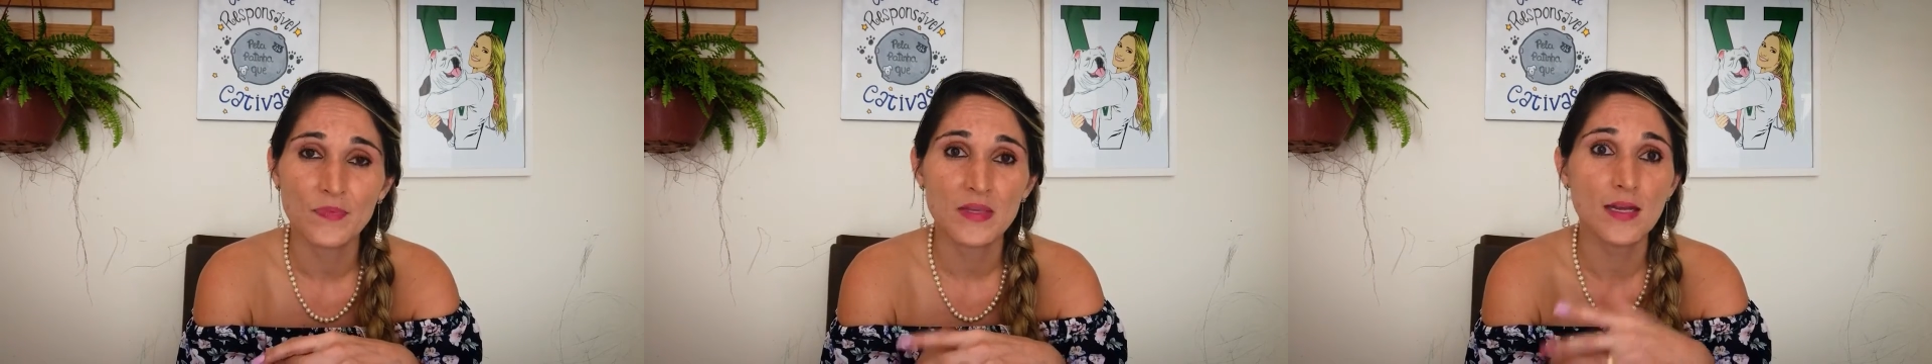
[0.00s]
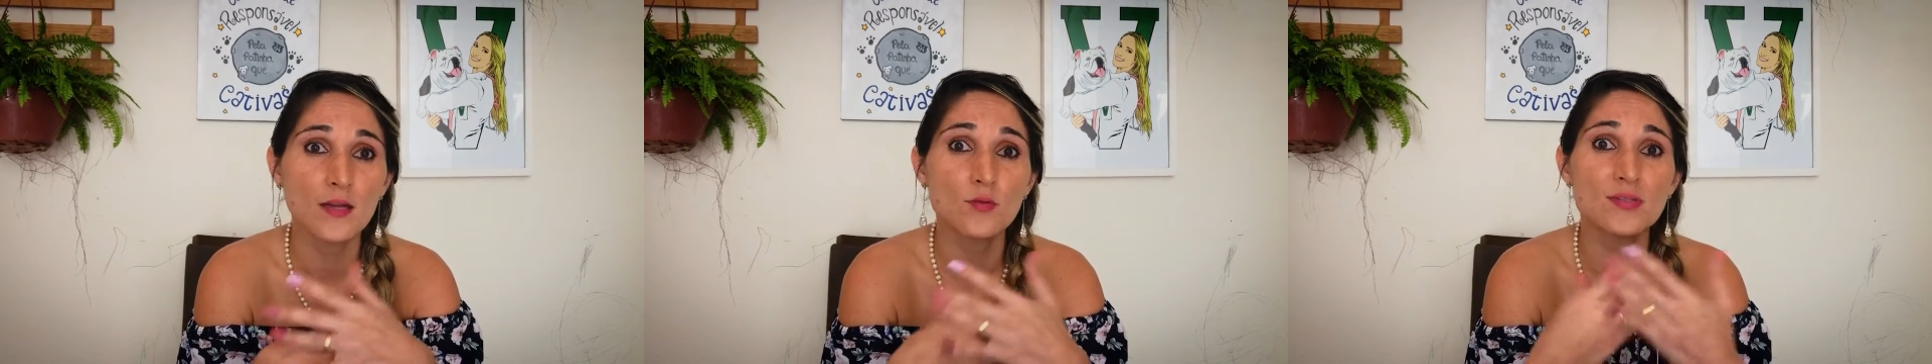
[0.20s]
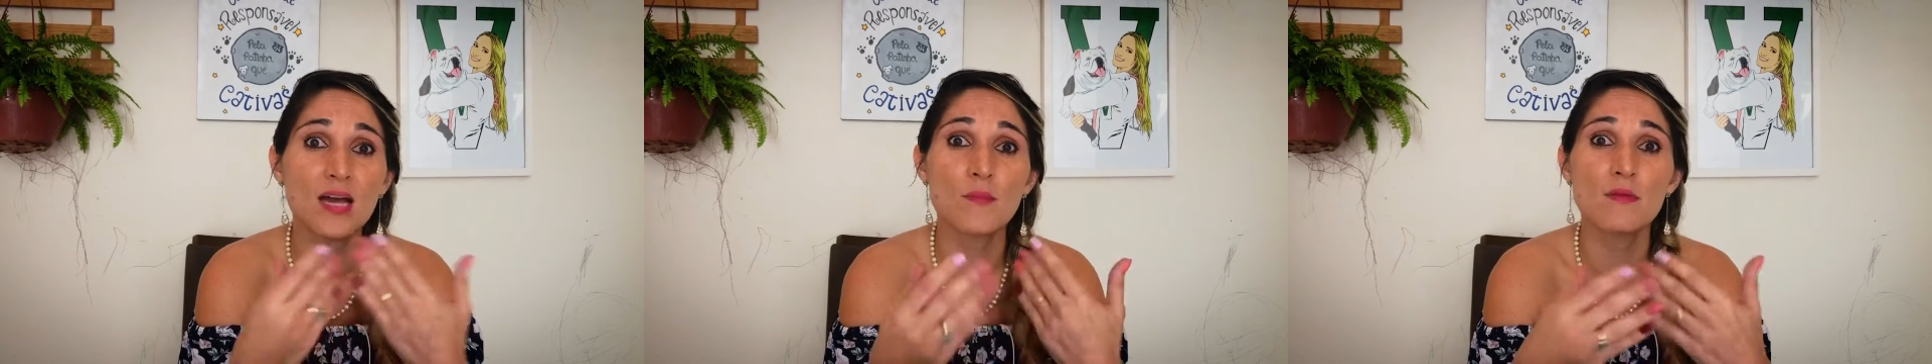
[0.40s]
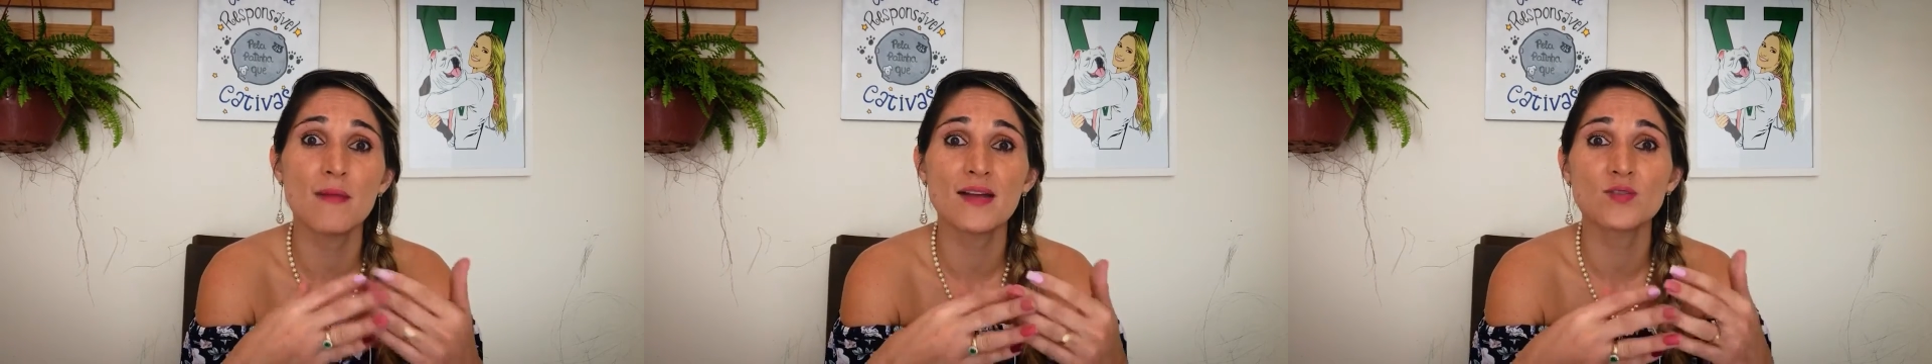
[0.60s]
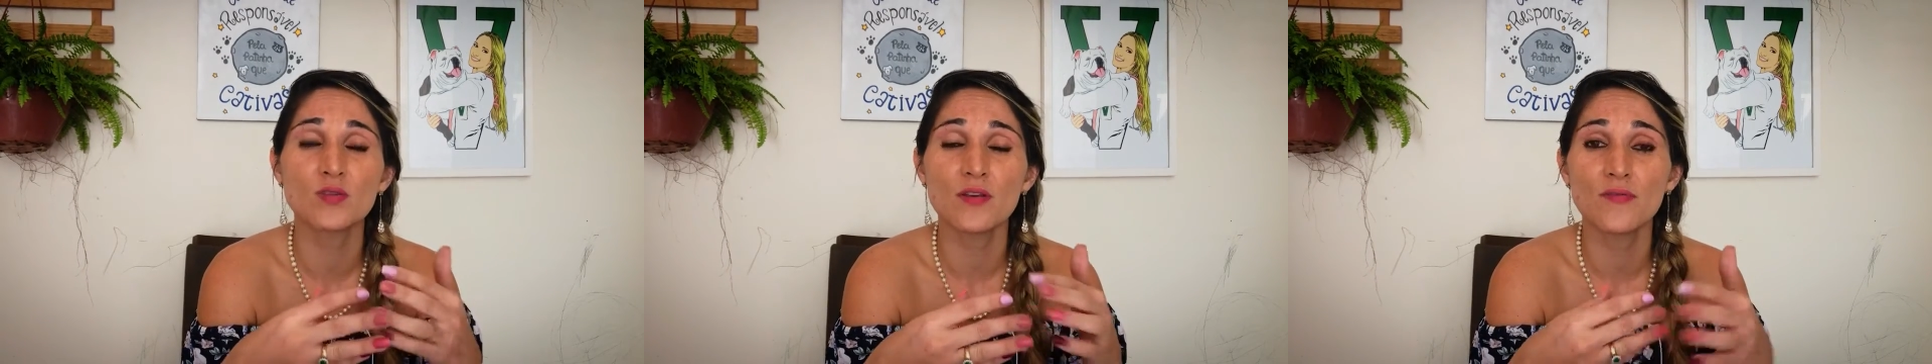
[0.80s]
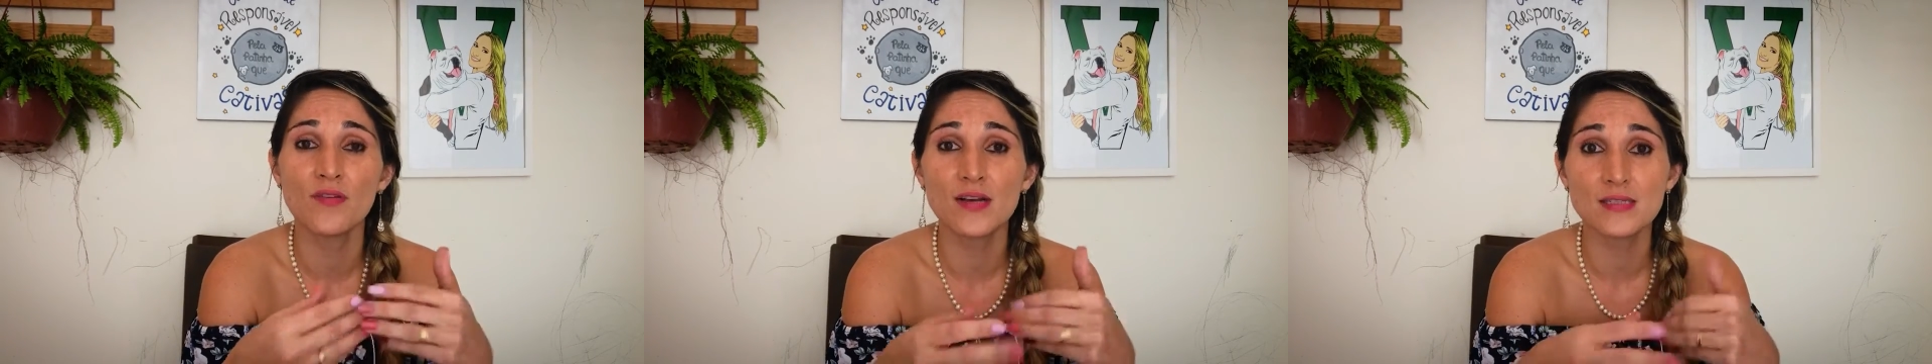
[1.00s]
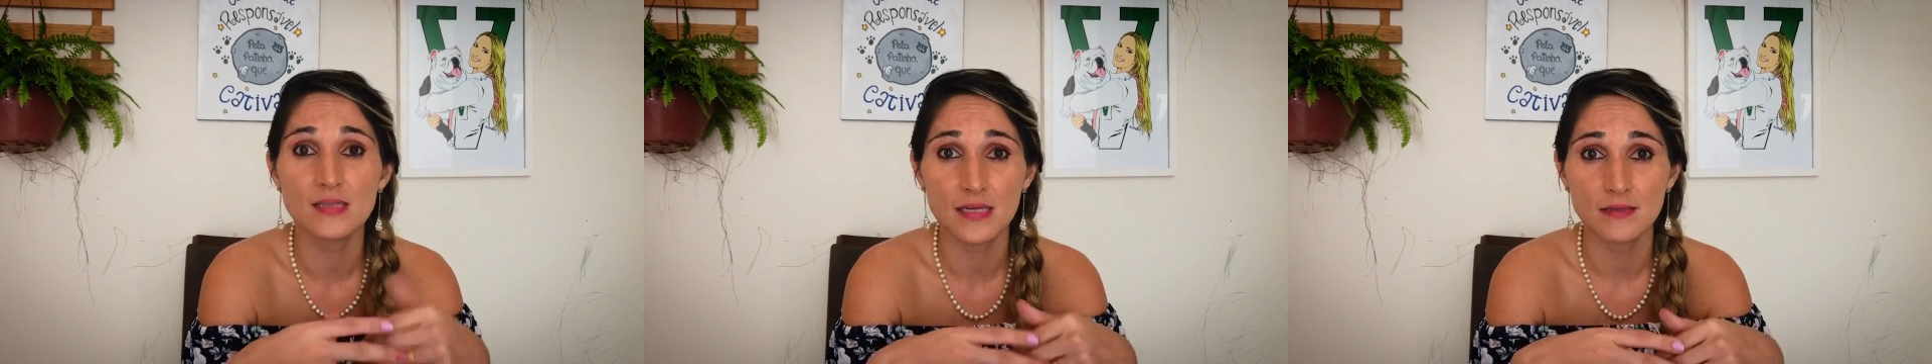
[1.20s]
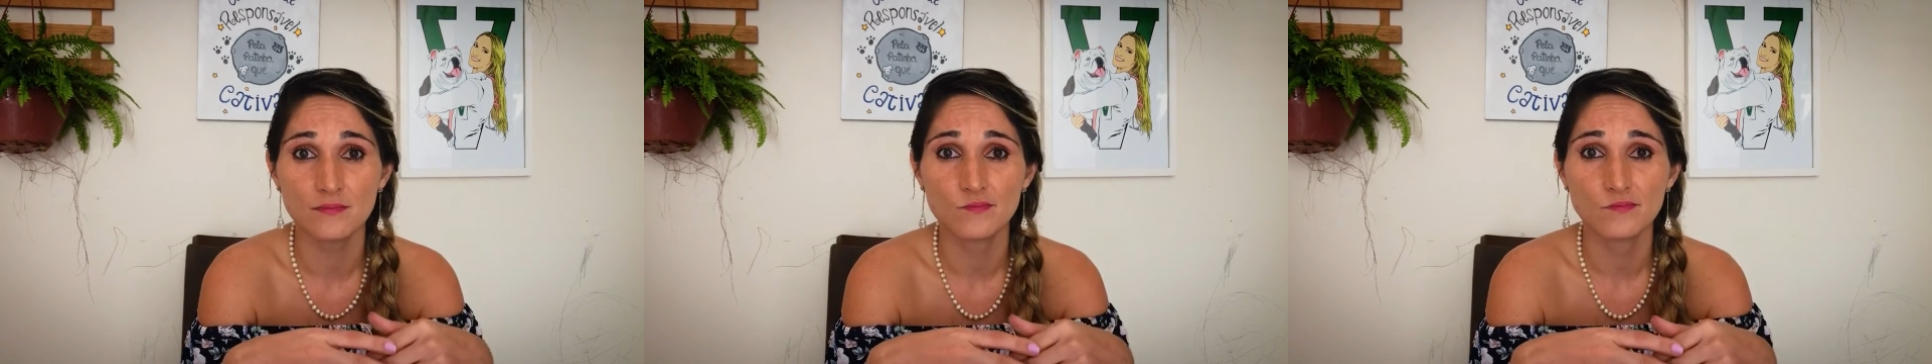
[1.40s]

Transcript: ele não sabe mais o que fazer.